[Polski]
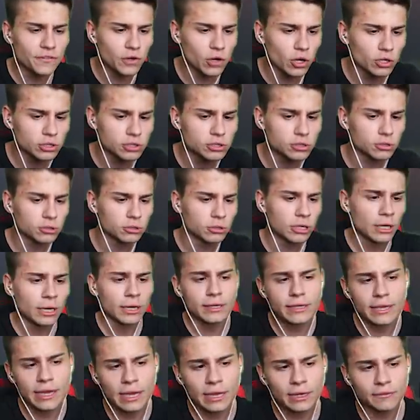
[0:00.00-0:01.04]
w końcu.
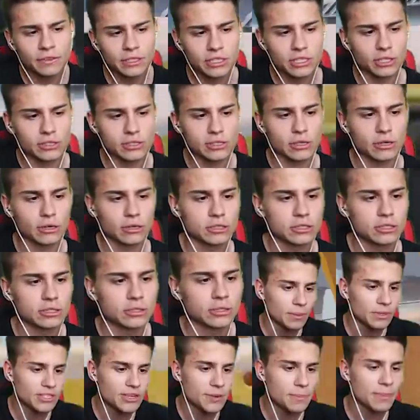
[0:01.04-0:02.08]
Nie, wiecie o co chodzi.
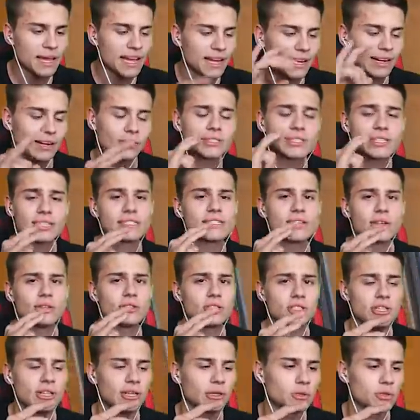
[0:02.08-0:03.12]
Będzie mega kozacki
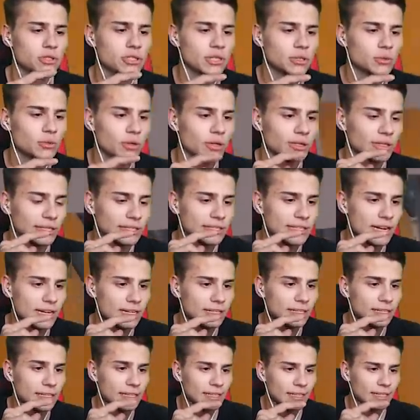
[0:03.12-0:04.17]
odcinek już niedługo na
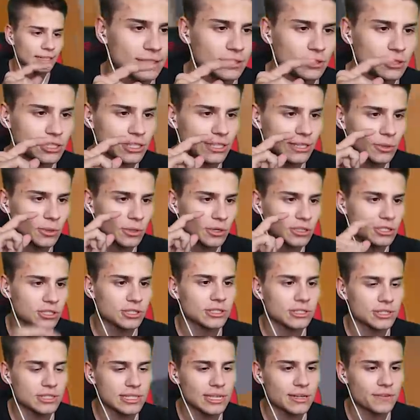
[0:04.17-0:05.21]
dniach, dlatego że na
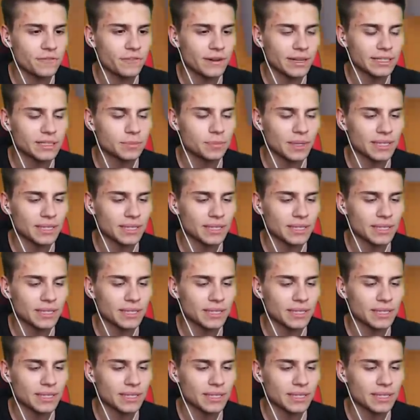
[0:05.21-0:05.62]
urodziny dostałem fajny